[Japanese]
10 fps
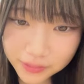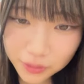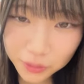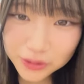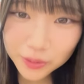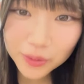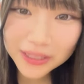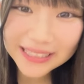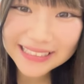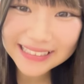うコストコ
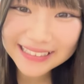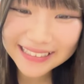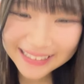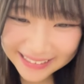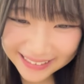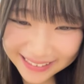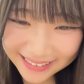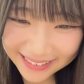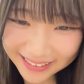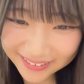確かに
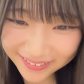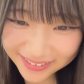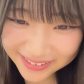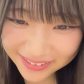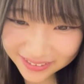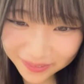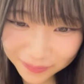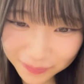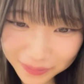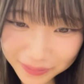コストコっ
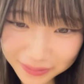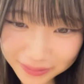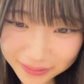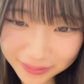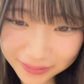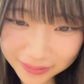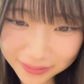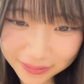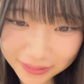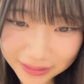ぽい
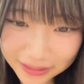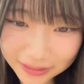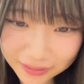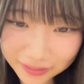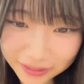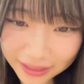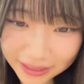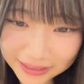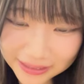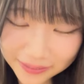大手
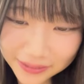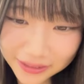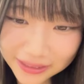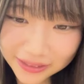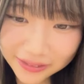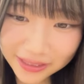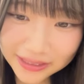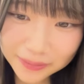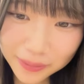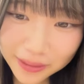配信はゆあちゃんの配
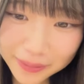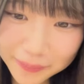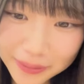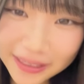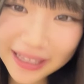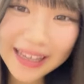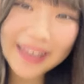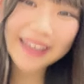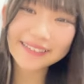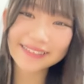信ばかり見てて
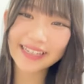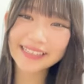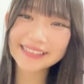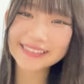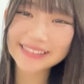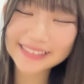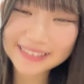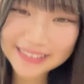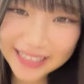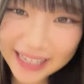えー、嬉しい
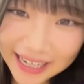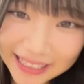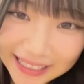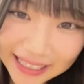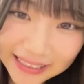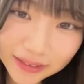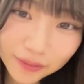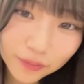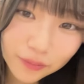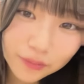ありがとう